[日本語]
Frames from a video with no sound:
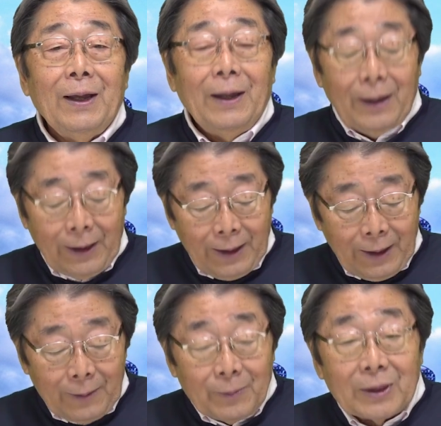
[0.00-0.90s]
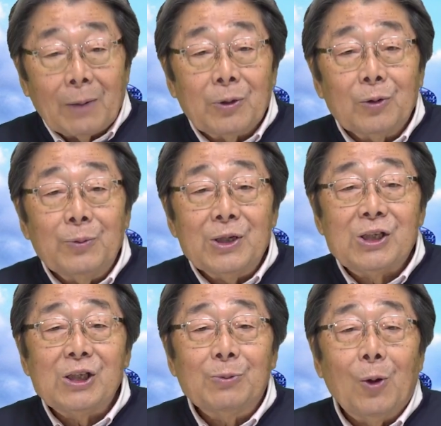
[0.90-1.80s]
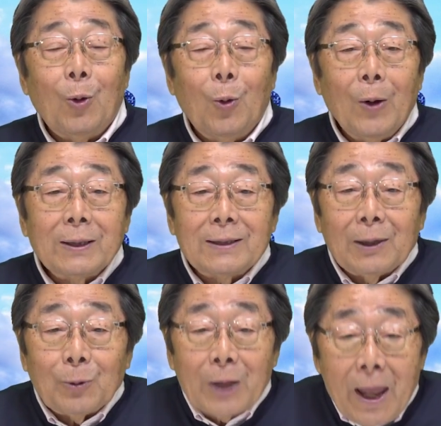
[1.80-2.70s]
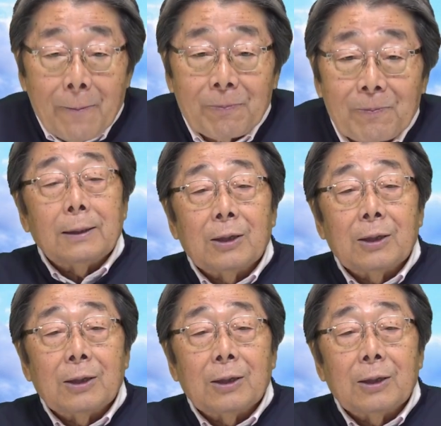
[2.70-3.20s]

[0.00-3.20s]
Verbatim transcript: えー、まあ、WBC も終わったので、